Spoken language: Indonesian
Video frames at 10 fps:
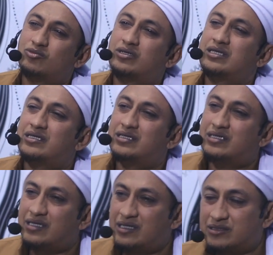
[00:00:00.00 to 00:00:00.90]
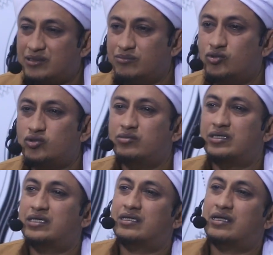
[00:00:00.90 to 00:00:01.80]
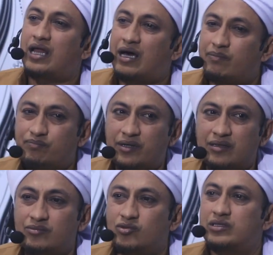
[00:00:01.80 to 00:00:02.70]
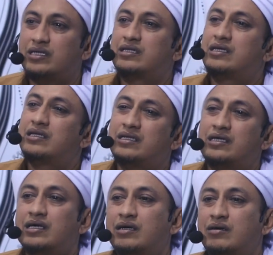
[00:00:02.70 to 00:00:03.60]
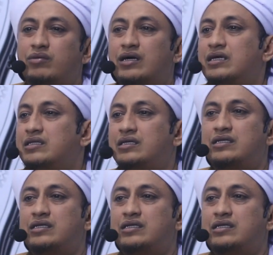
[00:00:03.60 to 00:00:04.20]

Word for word: mungkin digigit semut, mungkin lapar, mungkin ini, bahkan